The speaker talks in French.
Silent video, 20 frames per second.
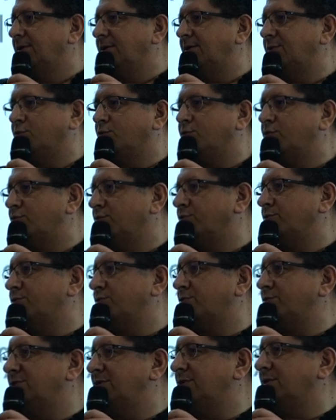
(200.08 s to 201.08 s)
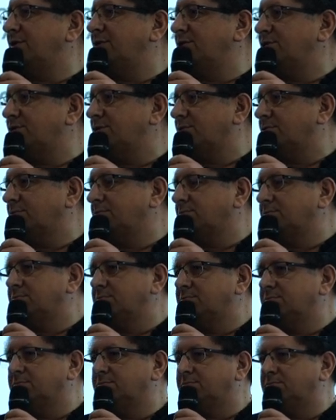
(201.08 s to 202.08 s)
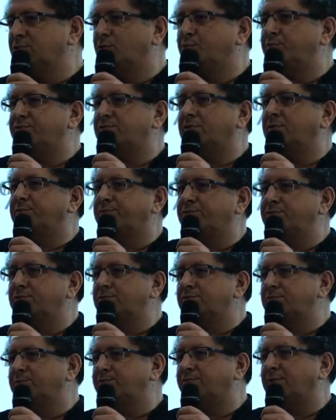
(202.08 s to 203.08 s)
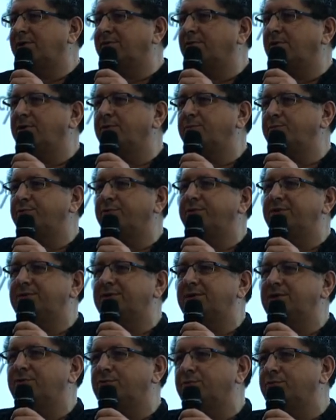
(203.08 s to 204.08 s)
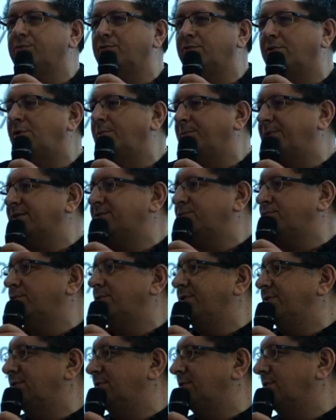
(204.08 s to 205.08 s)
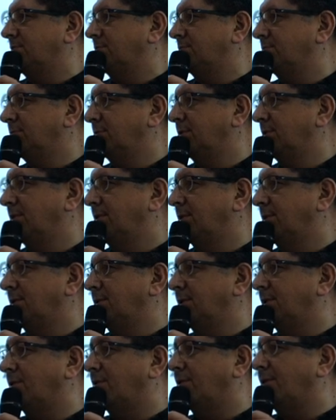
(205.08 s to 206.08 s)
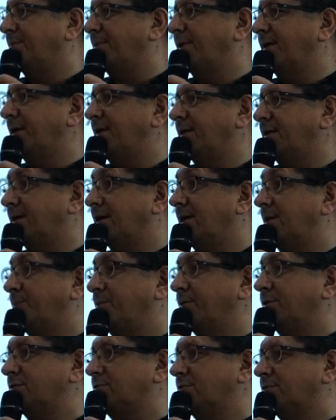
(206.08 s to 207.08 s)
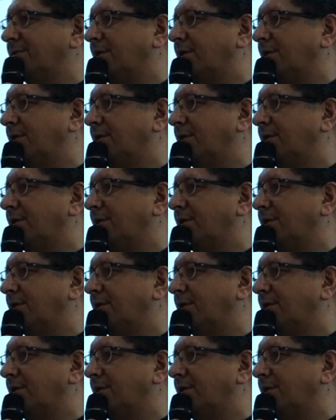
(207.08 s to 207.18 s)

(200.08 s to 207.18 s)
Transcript: Et donc, on se dirige de plus en plus pour avoir une politique de on remplace tous les 10 ans. Alors après, quel poste